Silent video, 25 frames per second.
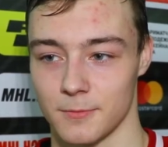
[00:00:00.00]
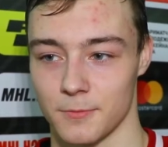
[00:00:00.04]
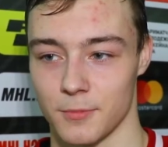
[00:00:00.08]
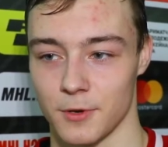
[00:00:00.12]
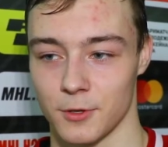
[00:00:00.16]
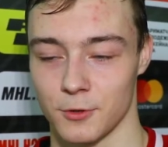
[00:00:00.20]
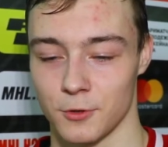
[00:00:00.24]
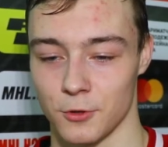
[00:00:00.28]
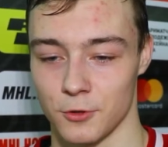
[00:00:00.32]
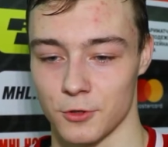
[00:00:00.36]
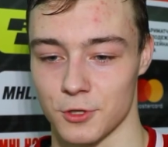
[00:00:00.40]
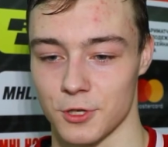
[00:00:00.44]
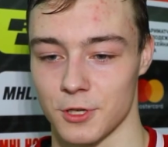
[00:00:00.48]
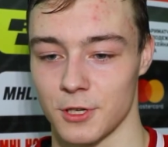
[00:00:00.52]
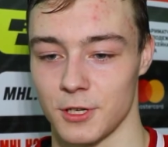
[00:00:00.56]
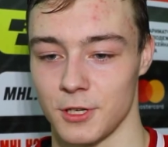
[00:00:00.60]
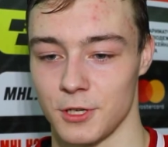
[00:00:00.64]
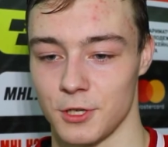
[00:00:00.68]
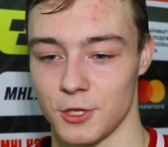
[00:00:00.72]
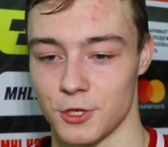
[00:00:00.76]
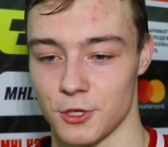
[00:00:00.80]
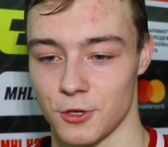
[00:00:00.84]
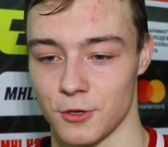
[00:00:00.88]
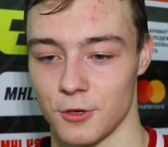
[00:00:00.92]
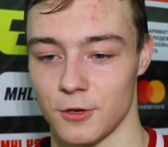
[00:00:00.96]
продолжили
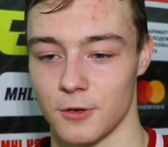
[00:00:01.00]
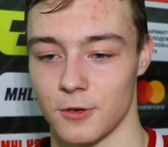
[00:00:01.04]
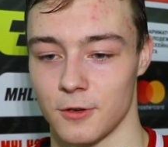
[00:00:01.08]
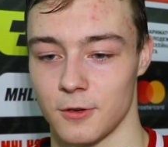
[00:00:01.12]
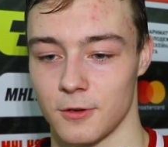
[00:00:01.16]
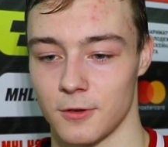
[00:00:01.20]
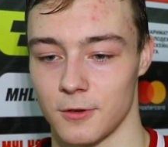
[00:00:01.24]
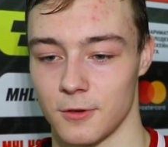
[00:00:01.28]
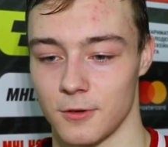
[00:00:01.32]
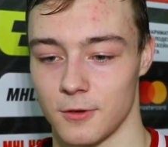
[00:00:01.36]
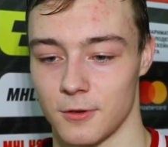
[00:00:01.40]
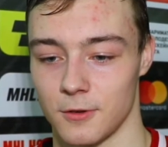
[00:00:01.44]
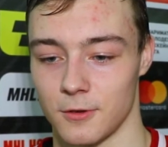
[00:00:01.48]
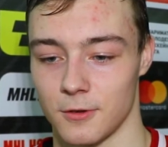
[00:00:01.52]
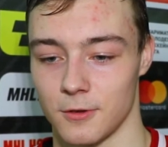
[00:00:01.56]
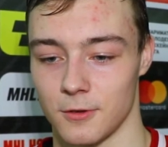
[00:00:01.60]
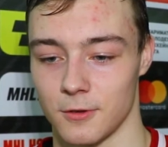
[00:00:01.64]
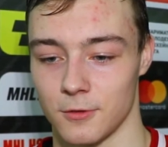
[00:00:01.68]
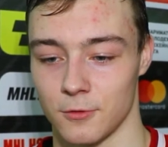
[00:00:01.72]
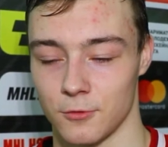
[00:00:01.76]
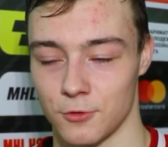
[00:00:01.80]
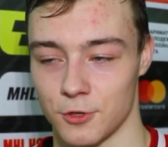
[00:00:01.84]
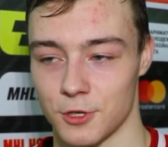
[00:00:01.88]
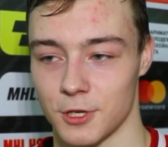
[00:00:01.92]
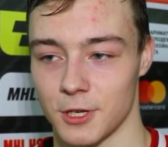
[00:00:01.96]
еще
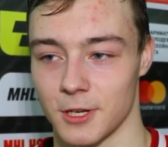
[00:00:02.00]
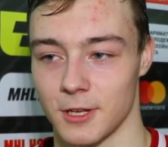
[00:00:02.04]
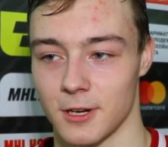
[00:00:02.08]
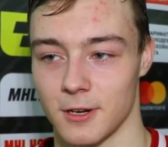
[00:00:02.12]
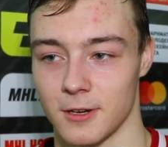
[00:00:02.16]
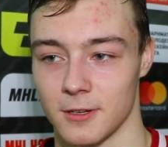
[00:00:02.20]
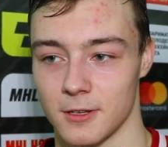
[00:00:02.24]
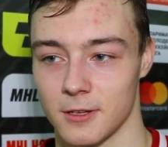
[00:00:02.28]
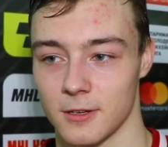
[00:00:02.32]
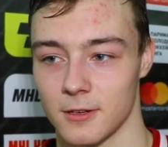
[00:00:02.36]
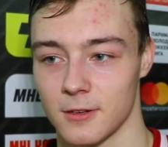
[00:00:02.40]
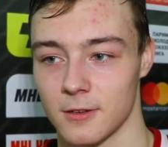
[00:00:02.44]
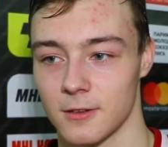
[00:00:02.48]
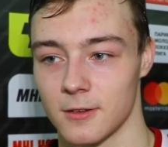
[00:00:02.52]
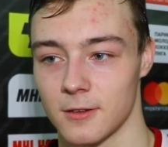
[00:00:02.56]
э, лучше играть.